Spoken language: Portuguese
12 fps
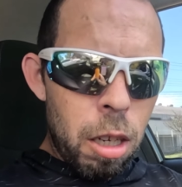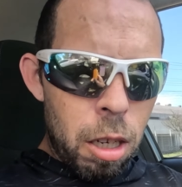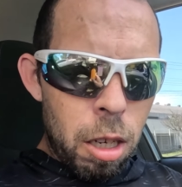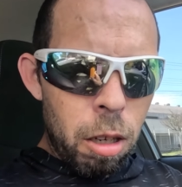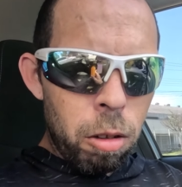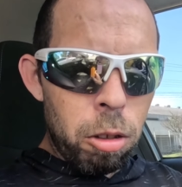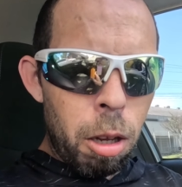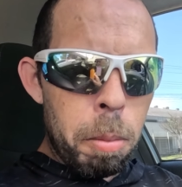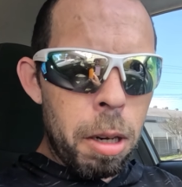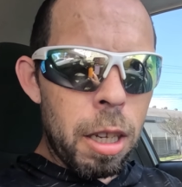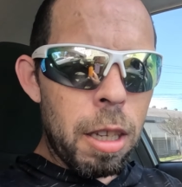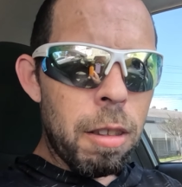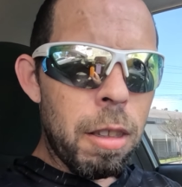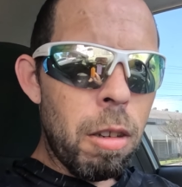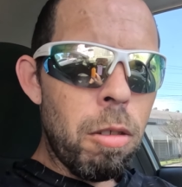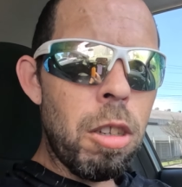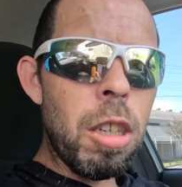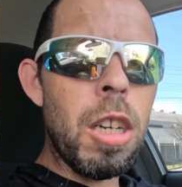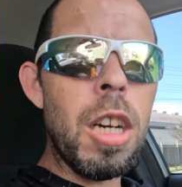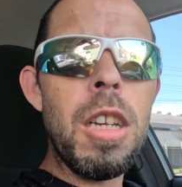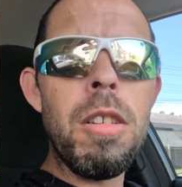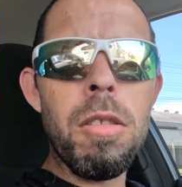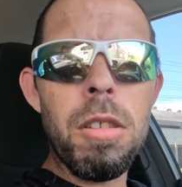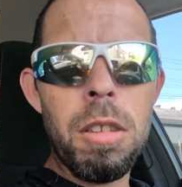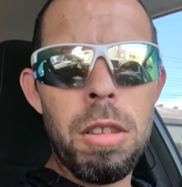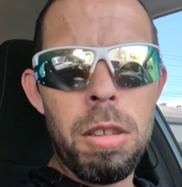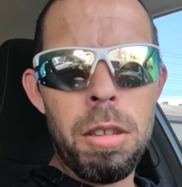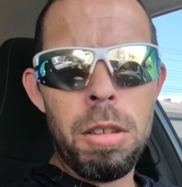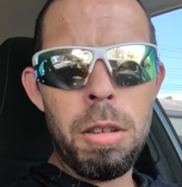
Não só pela questão de ganhos,